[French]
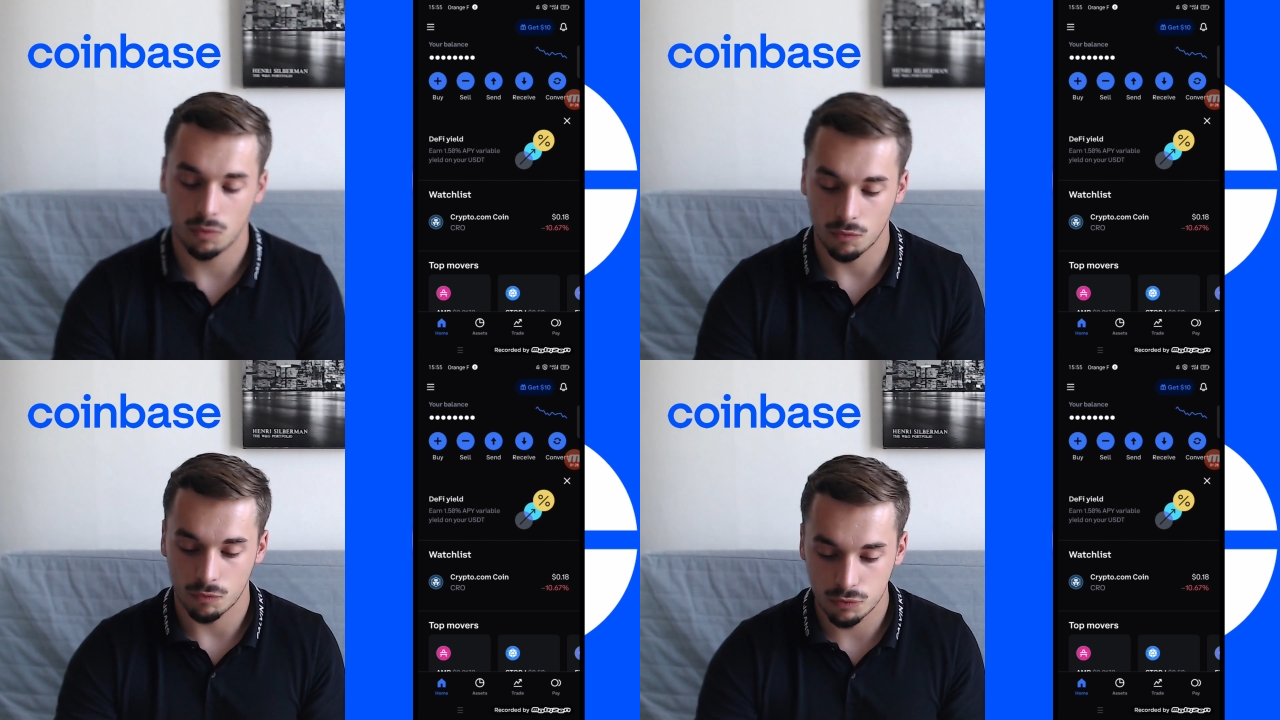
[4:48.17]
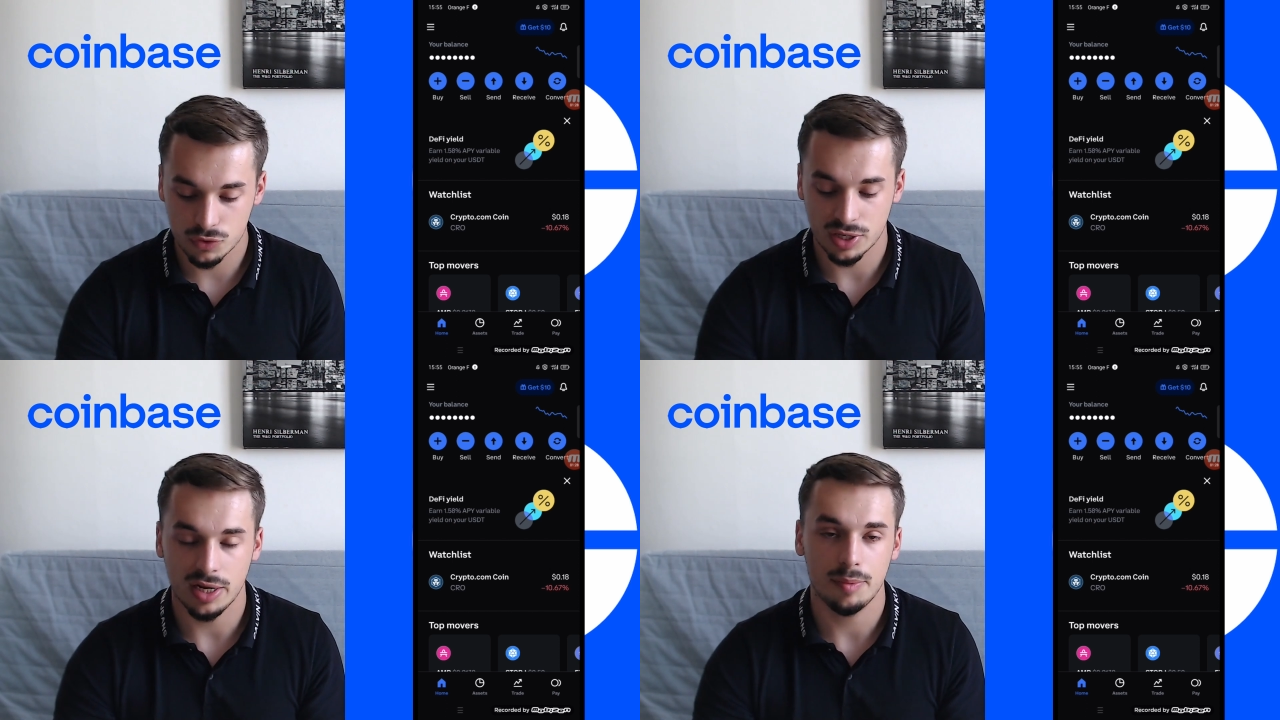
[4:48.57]

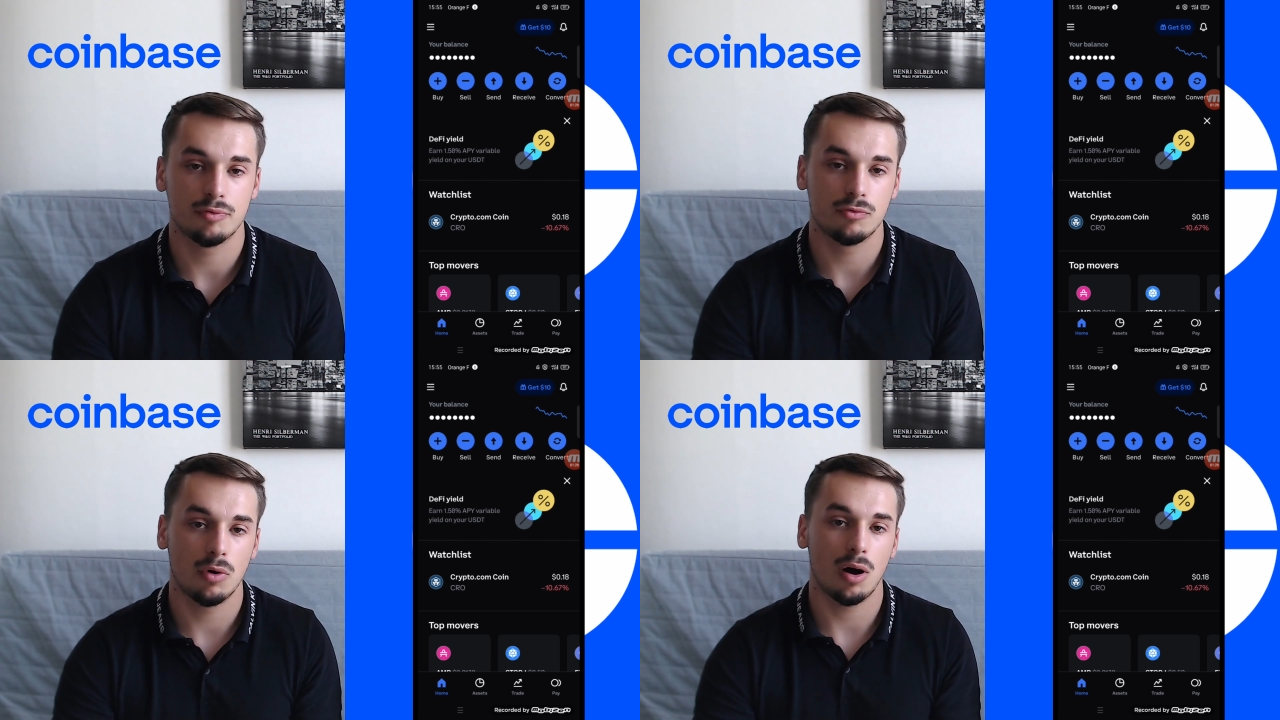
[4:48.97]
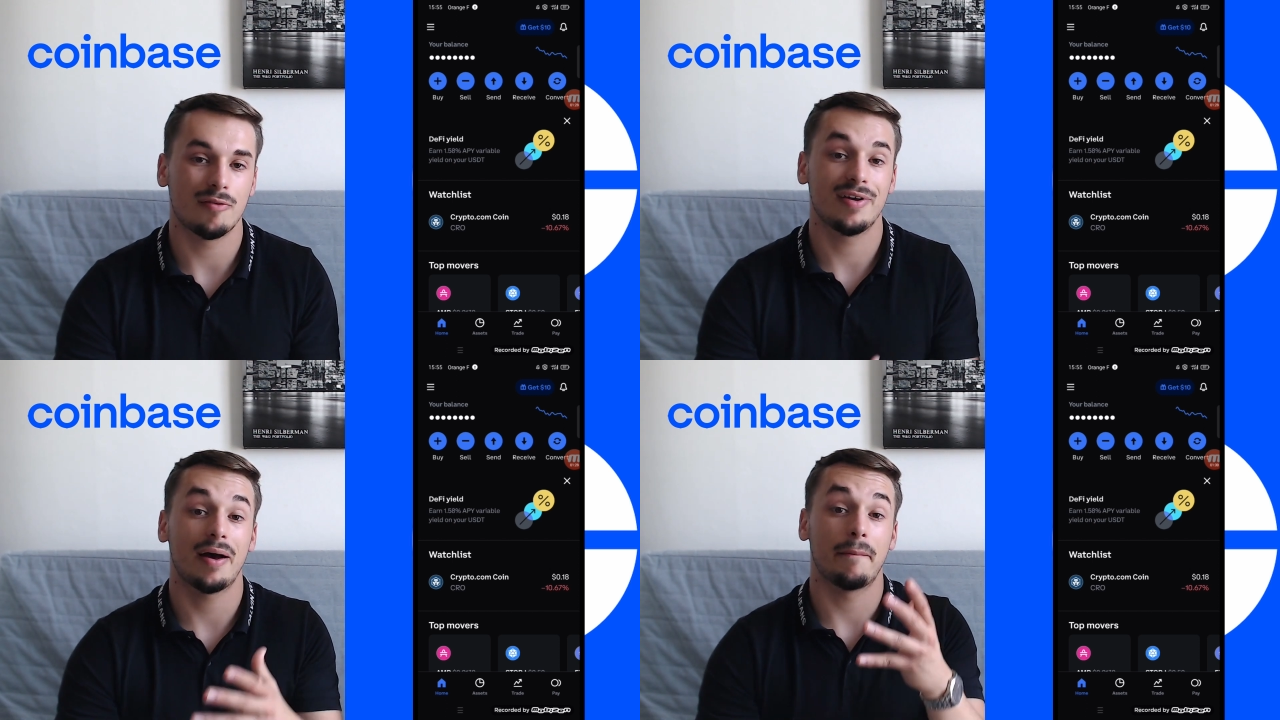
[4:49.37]
vous allez pouvoir
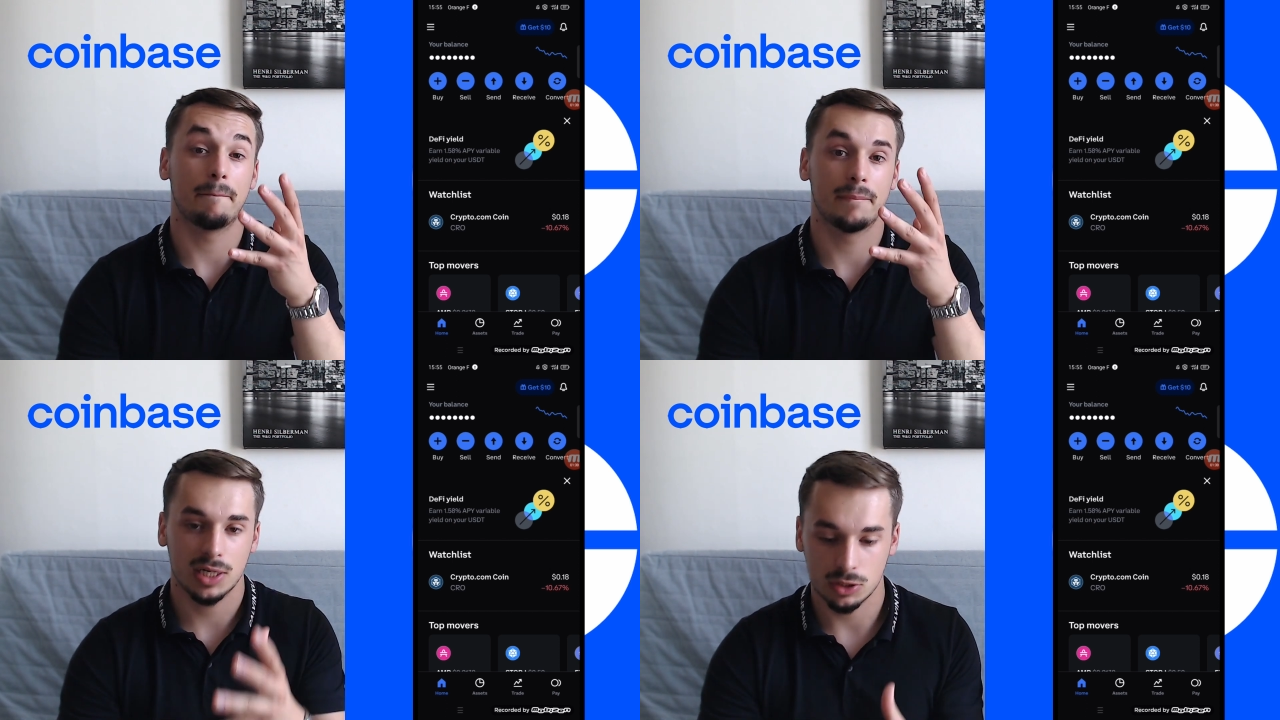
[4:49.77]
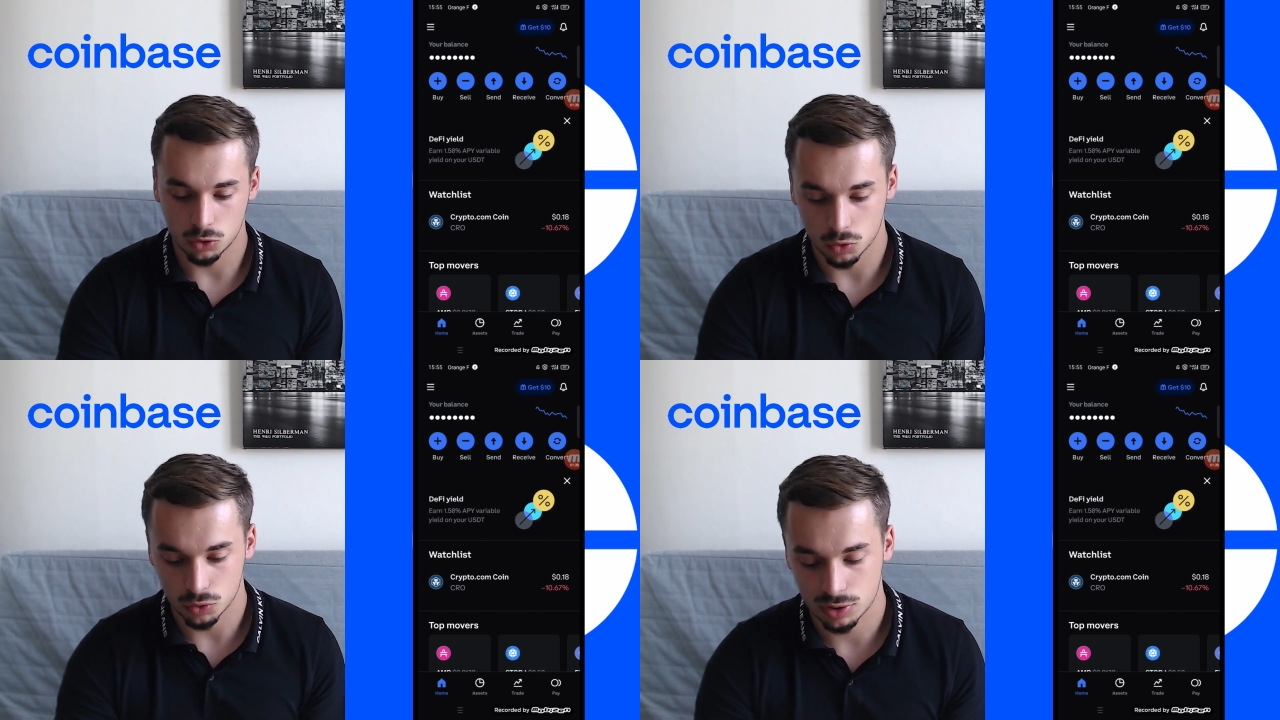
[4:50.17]
faire plein de
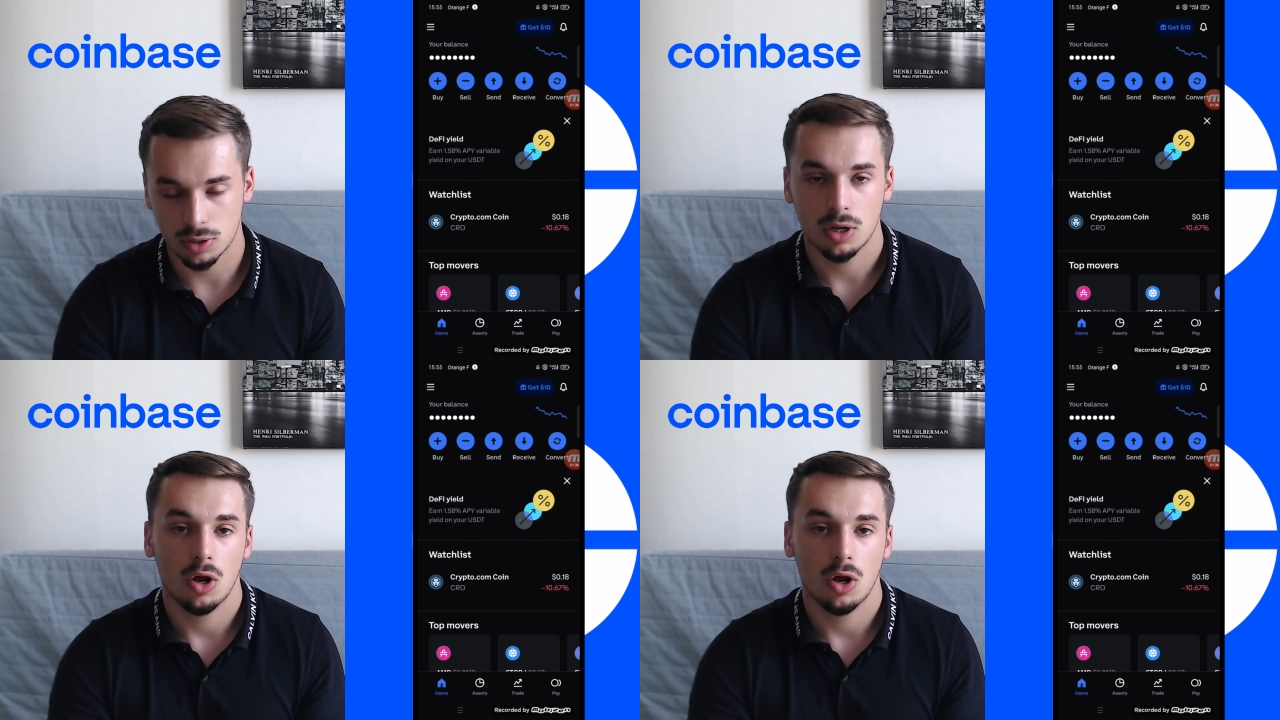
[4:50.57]
choses.